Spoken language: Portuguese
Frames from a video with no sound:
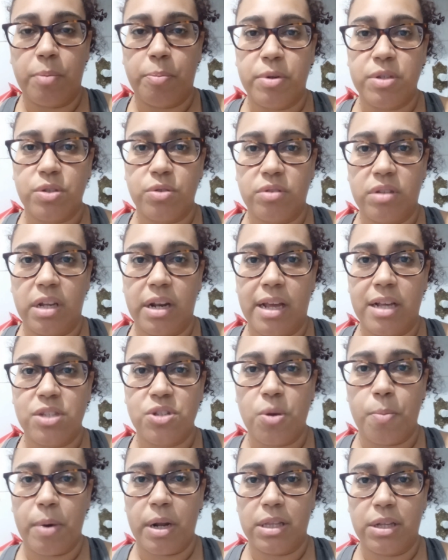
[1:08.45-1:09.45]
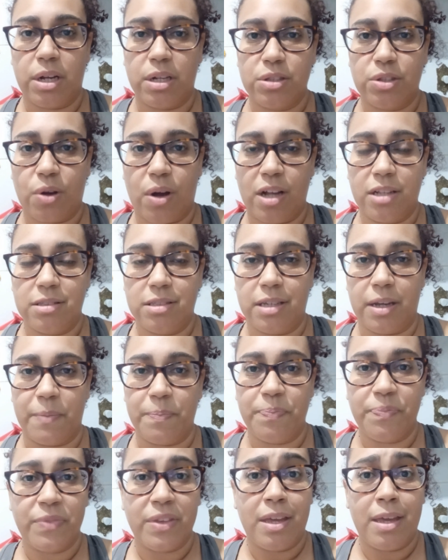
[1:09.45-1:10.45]
Depois eu tirei só para dar uma torradinha.
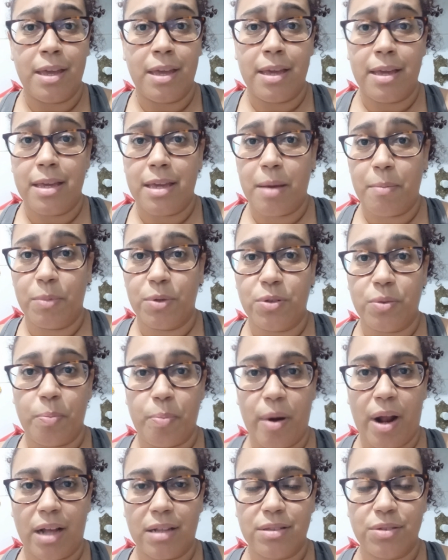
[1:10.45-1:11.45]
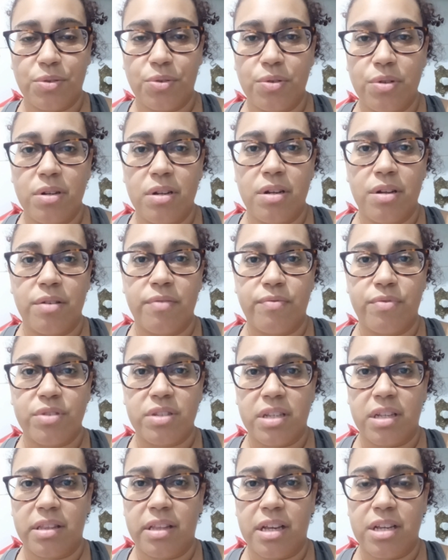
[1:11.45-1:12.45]
E é muito prático.
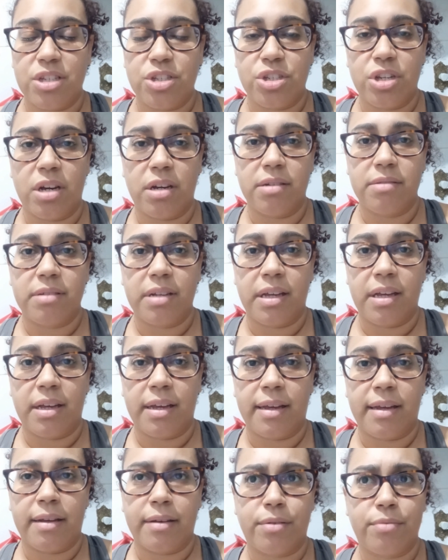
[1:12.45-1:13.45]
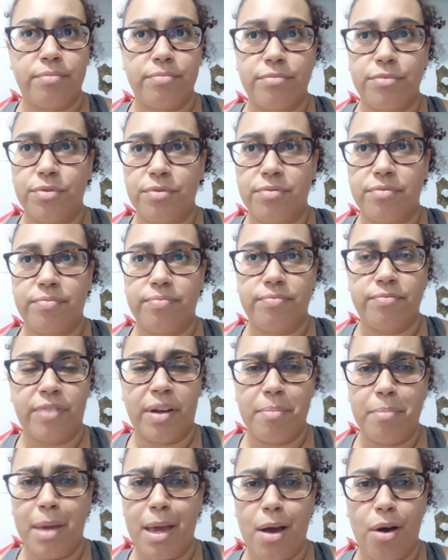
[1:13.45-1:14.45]
Você deixa, é, não,
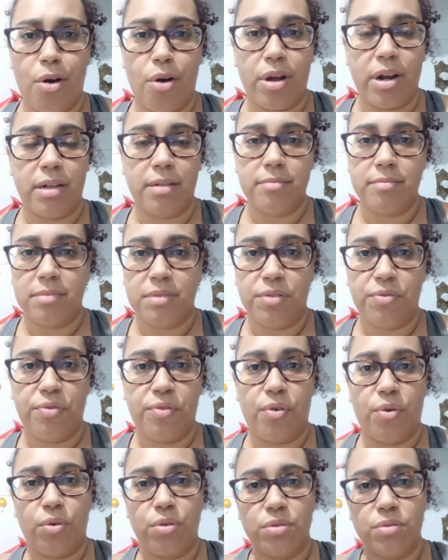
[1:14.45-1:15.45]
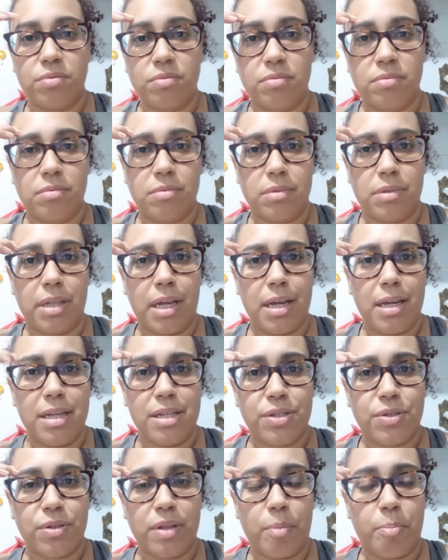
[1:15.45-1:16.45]
vai meia hora de forno, nem
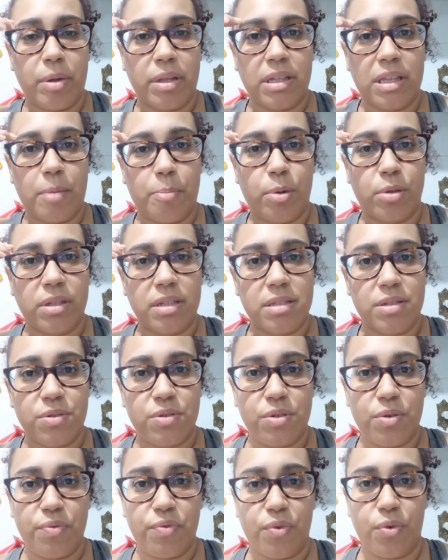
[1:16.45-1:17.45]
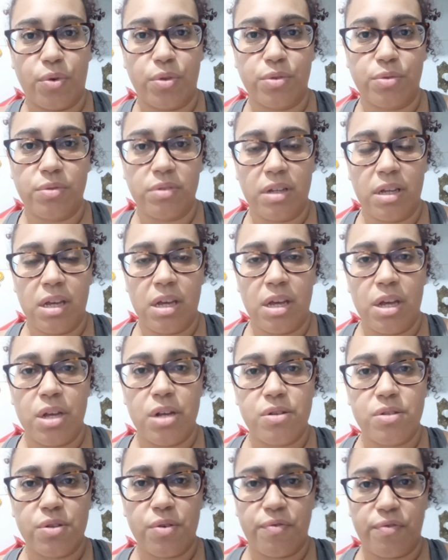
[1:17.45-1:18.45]
isso, depende da potência do seu forno.
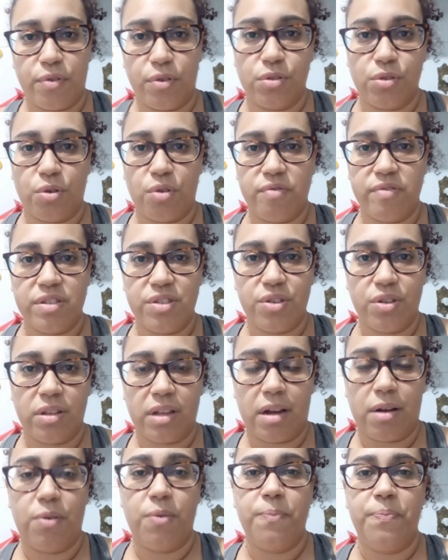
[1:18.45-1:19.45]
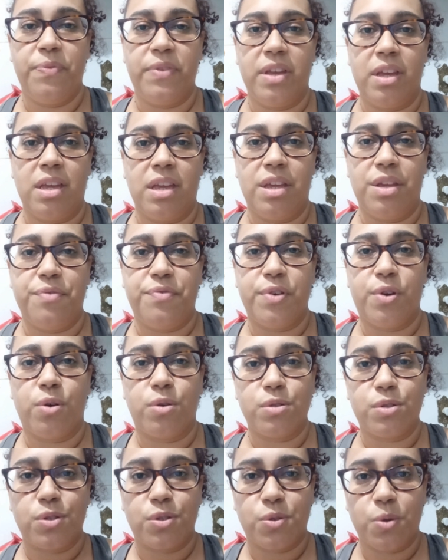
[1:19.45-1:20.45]
Eu usei o forno convencional e
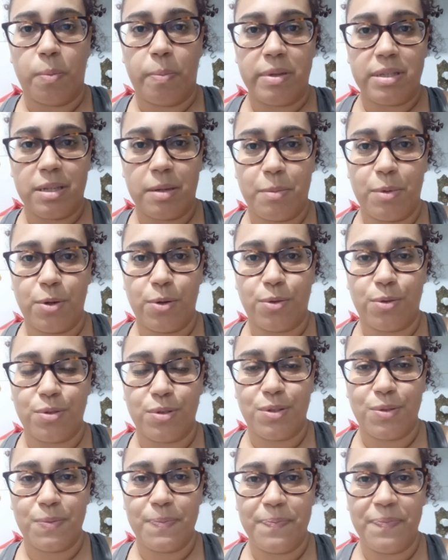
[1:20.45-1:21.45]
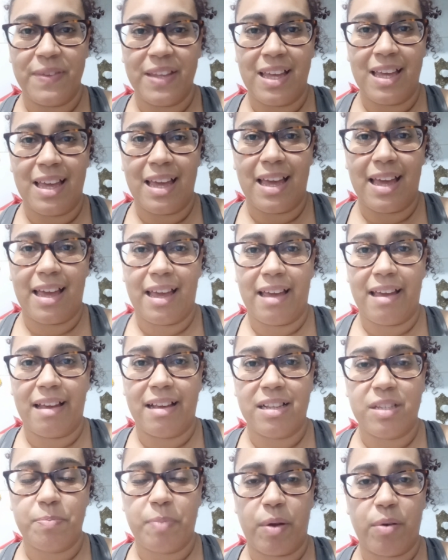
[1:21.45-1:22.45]
ficou super saboroso.
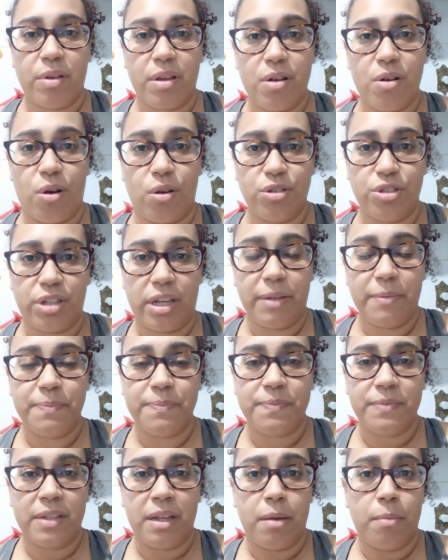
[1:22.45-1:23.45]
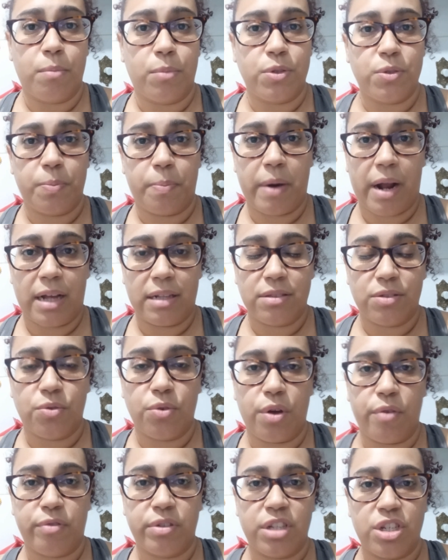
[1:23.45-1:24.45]
É, espero que gostem. Muito
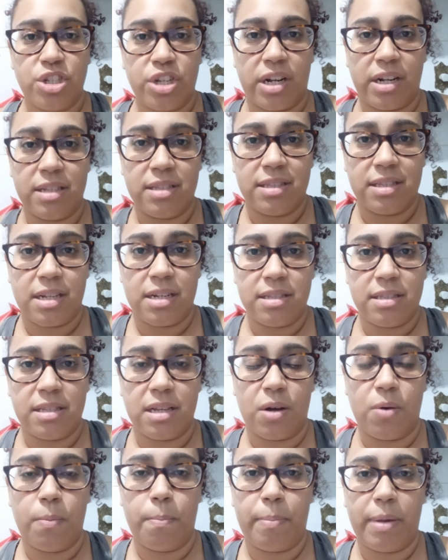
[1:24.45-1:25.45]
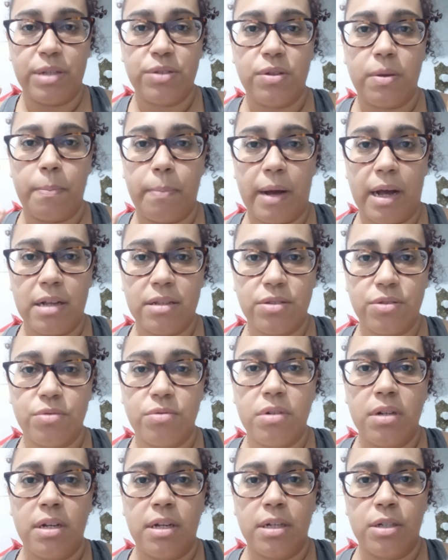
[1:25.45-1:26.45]
prático. Eu vou deixar na descrição passo a
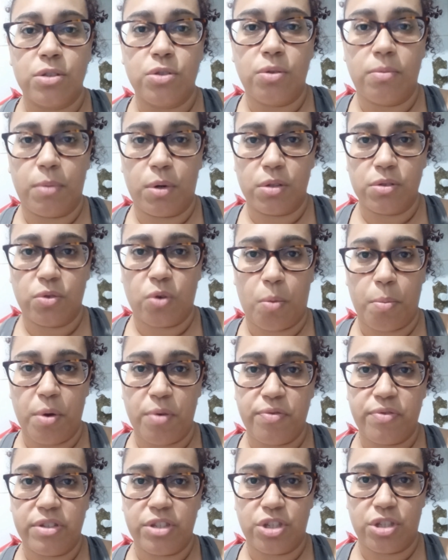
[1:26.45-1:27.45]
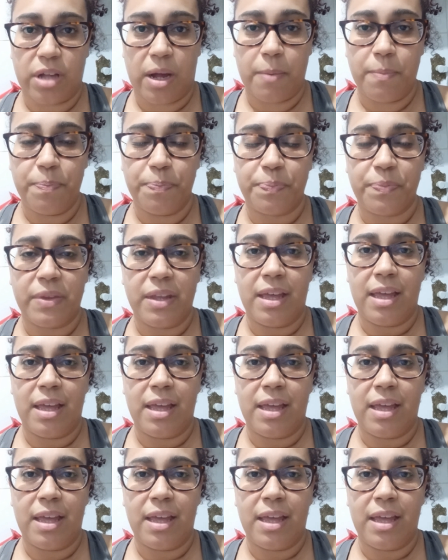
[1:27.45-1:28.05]
passo do modo como eu fiz, tá?